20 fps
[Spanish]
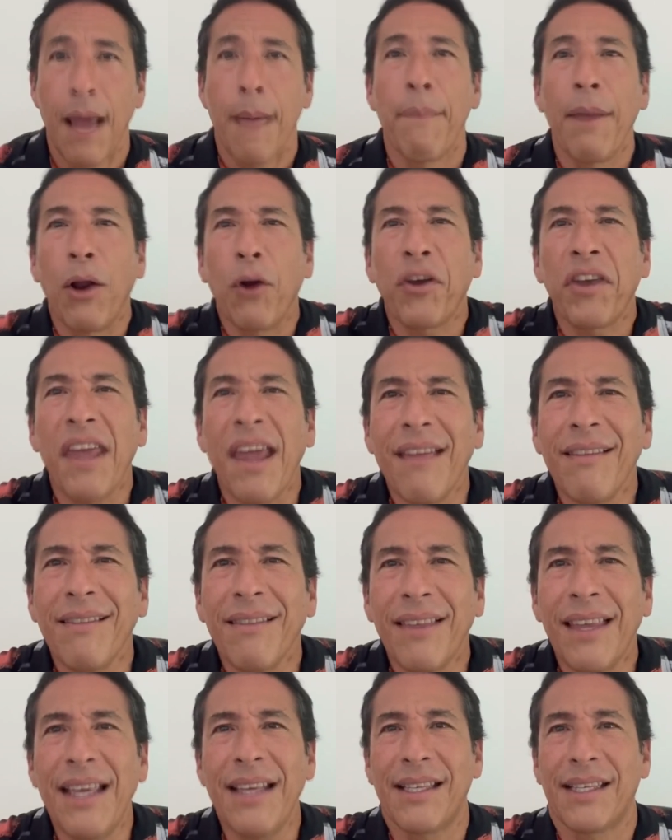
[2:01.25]
Pero ¿quién
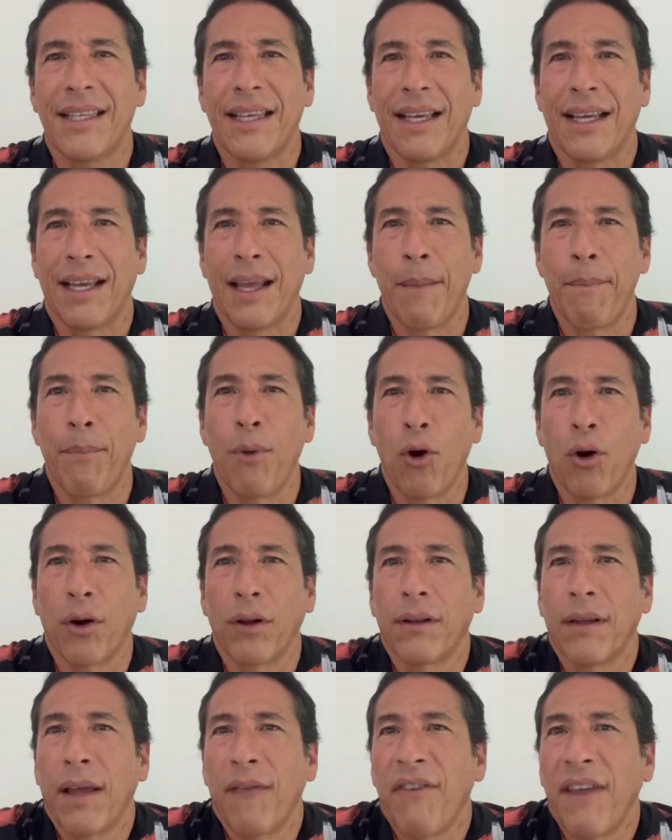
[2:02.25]
dice que
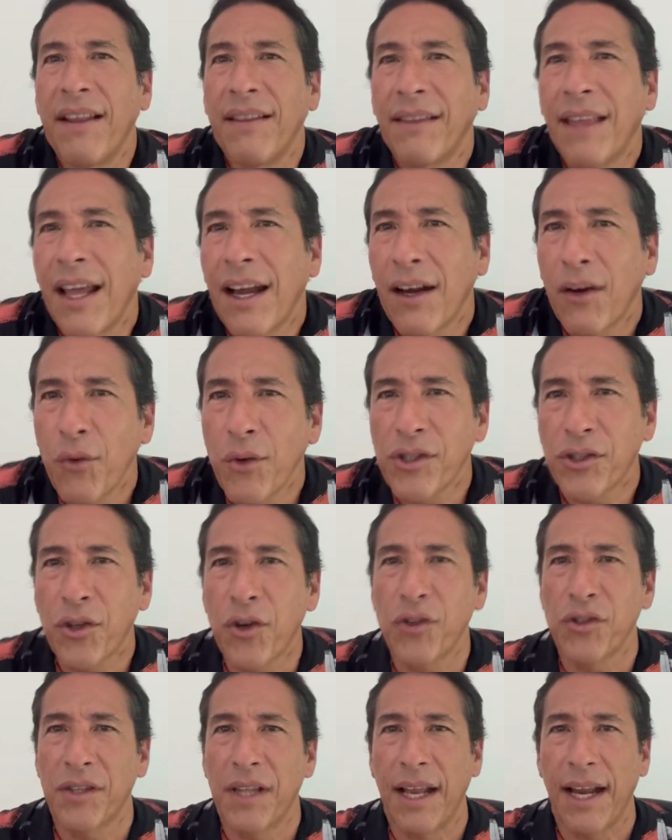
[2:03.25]
por defender
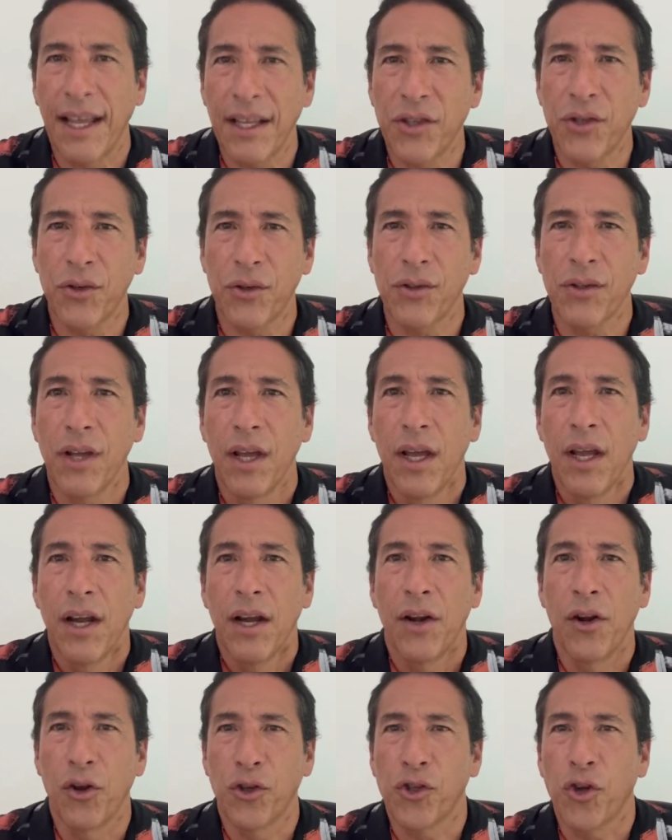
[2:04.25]
nuestros derechos
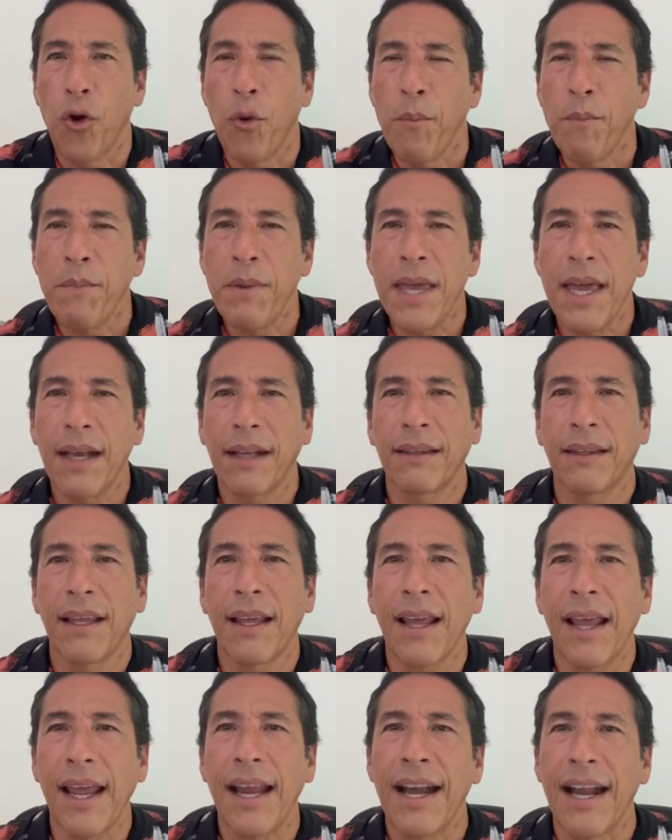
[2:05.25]
nos
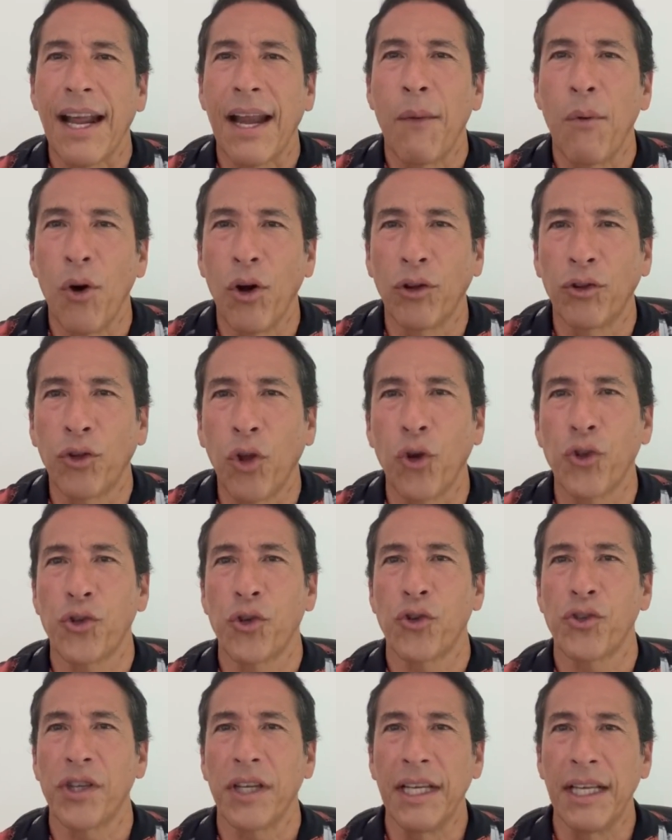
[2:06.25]
convierte en
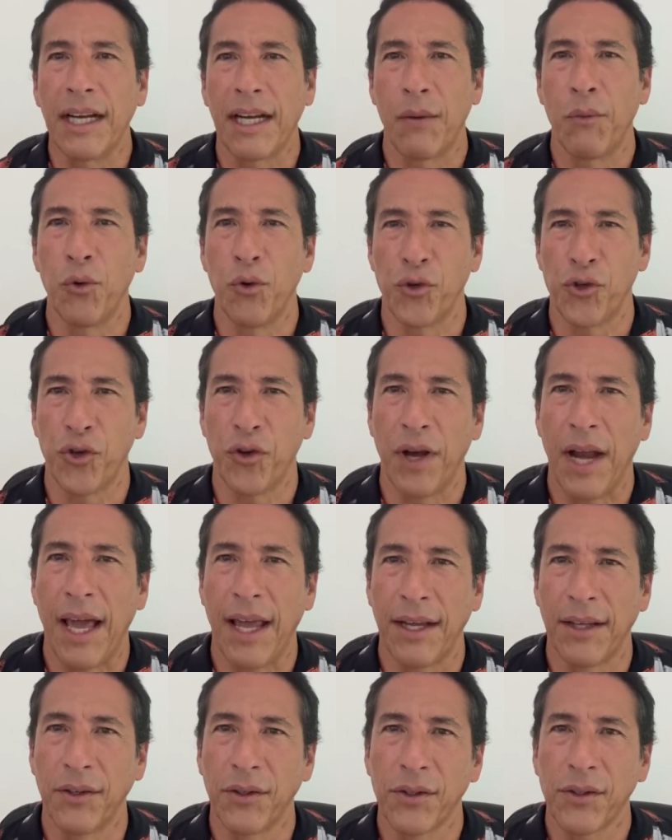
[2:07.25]
revoltosos y
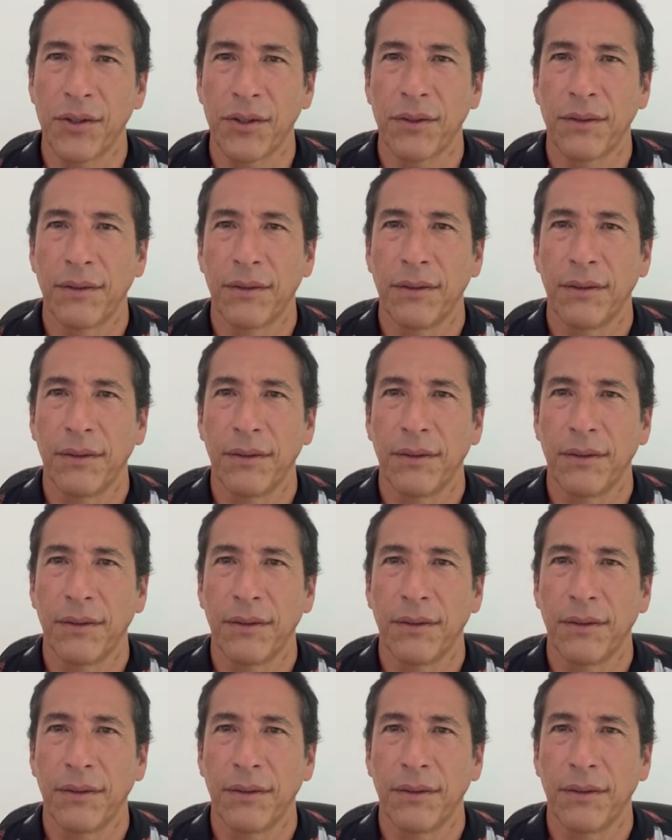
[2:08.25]
revolucionarios?